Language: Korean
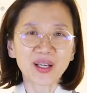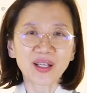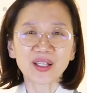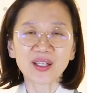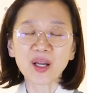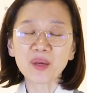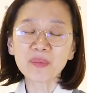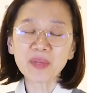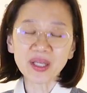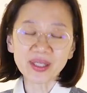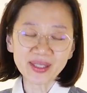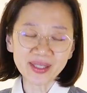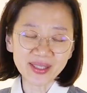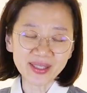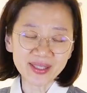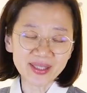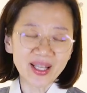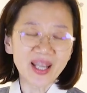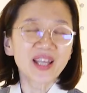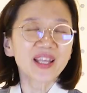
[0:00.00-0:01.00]

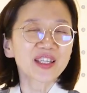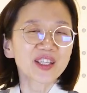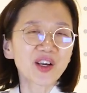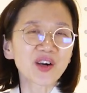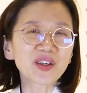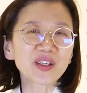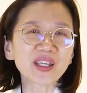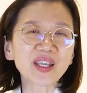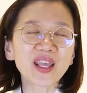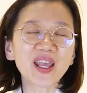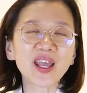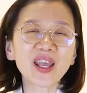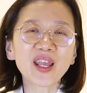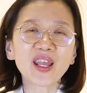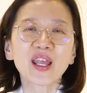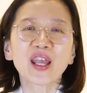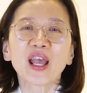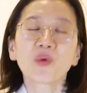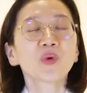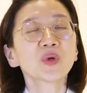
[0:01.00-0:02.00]
그러면은 여기에